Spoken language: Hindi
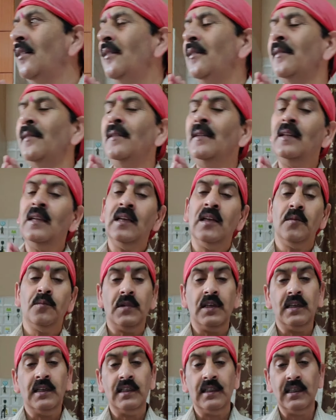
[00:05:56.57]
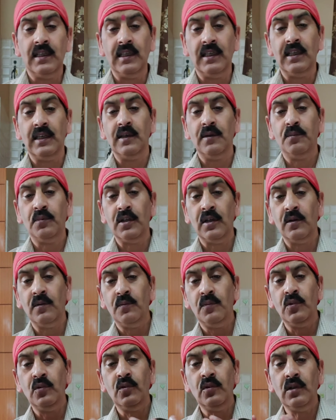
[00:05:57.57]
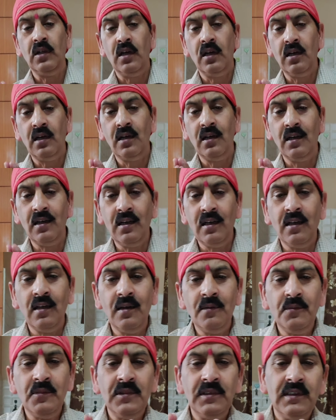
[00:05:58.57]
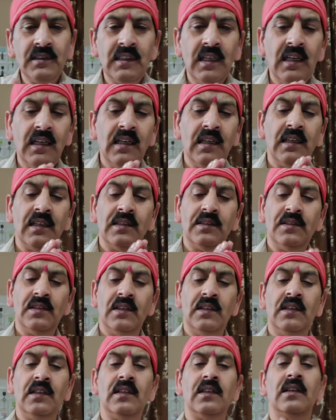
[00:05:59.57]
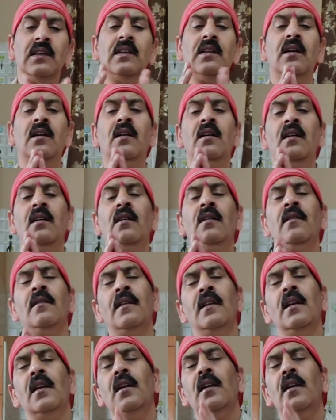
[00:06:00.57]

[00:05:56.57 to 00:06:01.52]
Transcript: राम मेरे प्रभु राम जय श्री राम